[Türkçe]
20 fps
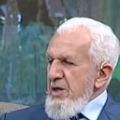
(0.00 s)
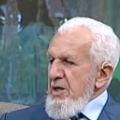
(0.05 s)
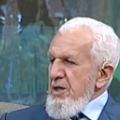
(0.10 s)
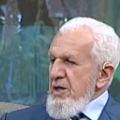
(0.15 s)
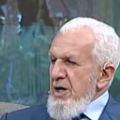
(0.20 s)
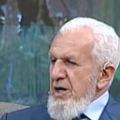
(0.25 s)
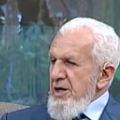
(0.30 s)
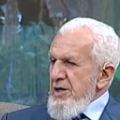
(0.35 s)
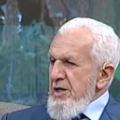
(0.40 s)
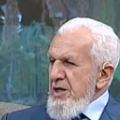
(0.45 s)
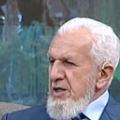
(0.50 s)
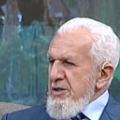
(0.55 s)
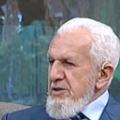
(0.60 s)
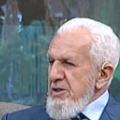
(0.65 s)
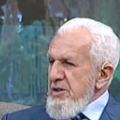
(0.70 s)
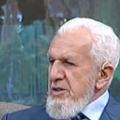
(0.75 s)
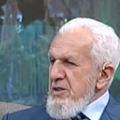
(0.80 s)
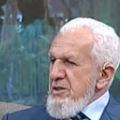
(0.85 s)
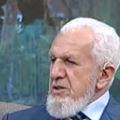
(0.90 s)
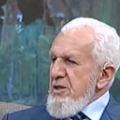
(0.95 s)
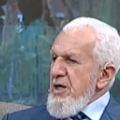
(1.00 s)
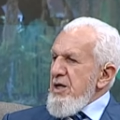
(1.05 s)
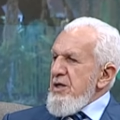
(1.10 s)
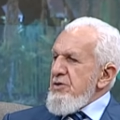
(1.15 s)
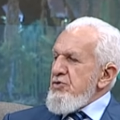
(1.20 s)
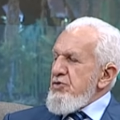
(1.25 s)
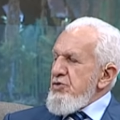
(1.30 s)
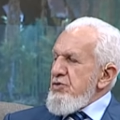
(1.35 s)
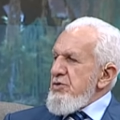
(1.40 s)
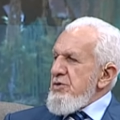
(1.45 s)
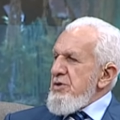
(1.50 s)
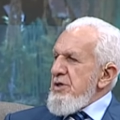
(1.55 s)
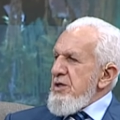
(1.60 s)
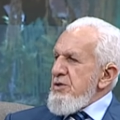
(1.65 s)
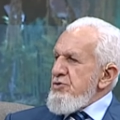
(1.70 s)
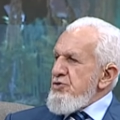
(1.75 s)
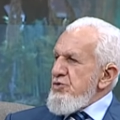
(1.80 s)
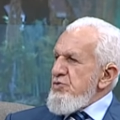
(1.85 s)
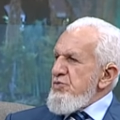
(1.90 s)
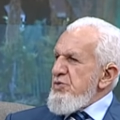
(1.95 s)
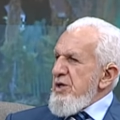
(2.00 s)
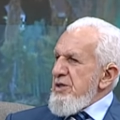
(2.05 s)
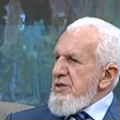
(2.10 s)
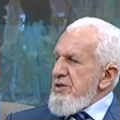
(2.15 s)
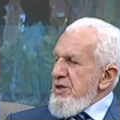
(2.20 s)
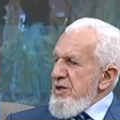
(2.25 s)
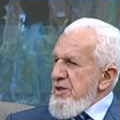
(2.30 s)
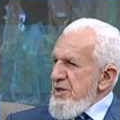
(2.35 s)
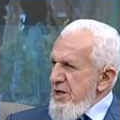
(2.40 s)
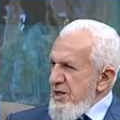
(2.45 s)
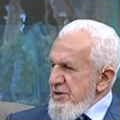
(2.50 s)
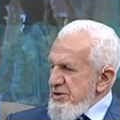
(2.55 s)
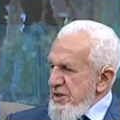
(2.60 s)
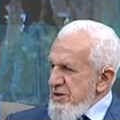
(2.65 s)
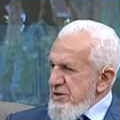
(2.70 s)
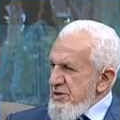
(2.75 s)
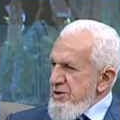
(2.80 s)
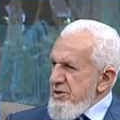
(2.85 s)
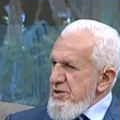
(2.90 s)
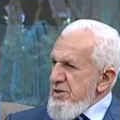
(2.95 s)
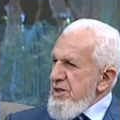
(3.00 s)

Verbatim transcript: Anayasada da Türkiye Cumhuriyeti'nin anayasasında